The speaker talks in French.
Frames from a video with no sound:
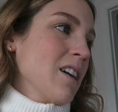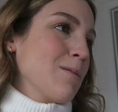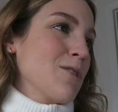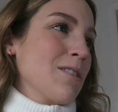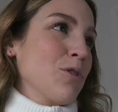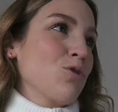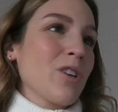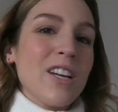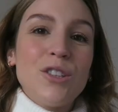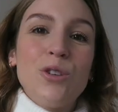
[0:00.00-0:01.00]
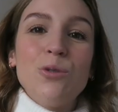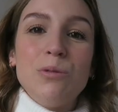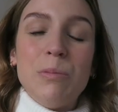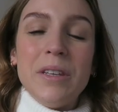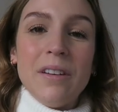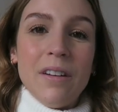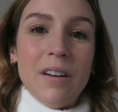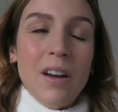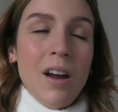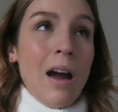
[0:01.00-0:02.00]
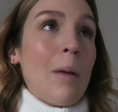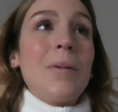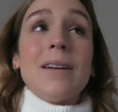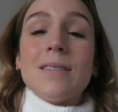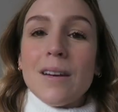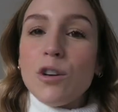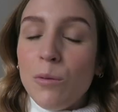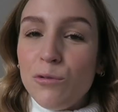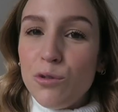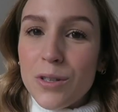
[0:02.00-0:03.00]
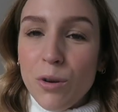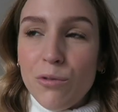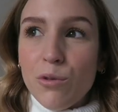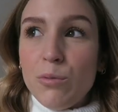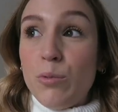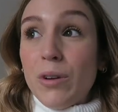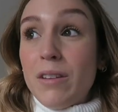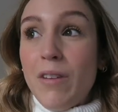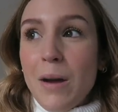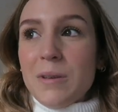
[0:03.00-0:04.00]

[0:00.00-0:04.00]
comme ça ça va toujours être cute puis euh, apaisant comme vue si on veut pour l'hiver